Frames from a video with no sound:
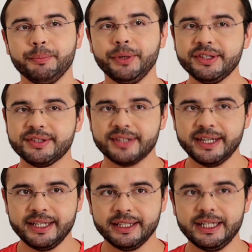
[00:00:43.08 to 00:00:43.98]
Pode
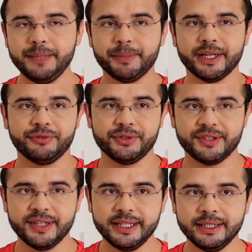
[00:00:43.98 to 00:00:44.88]
ser que para
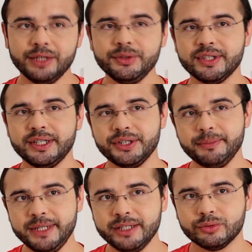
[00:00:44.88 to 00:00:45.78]
você não seja
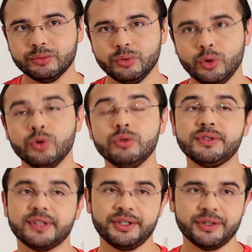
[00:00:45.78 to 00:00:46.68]
mito
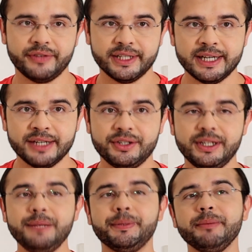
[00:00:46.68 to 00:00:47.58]
ou seja verdade
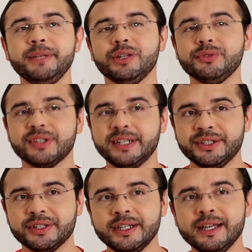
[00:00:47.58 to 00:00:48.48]
e para mim não
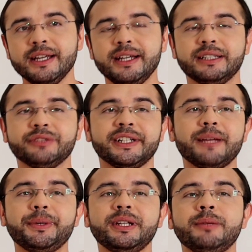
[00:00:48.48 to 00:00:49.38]
seja. Então vai
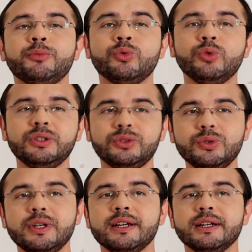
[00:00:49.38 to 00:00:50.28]
depender
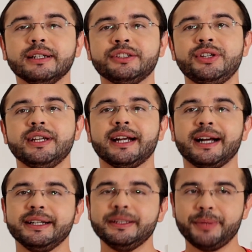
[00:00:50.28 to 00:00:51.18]
muito de
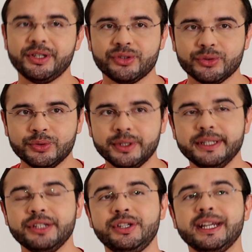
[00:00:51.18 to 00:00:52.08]
cada pessoa,
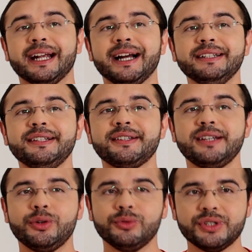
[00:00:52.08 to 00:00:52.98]
de cada
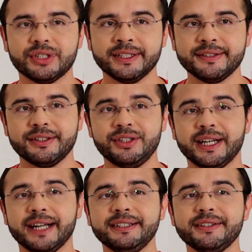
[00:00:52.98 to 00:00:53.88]
circunstância, de
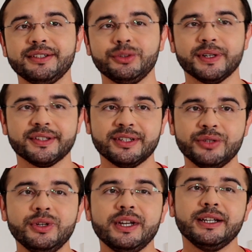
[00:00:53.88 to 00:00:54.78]
cada
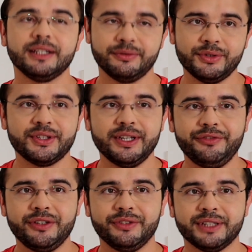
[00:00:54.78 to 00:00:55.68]
situação que você
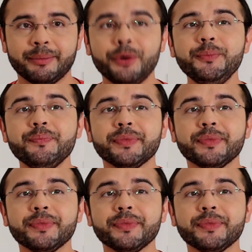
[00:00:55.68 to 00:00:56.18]
vive, tá bom?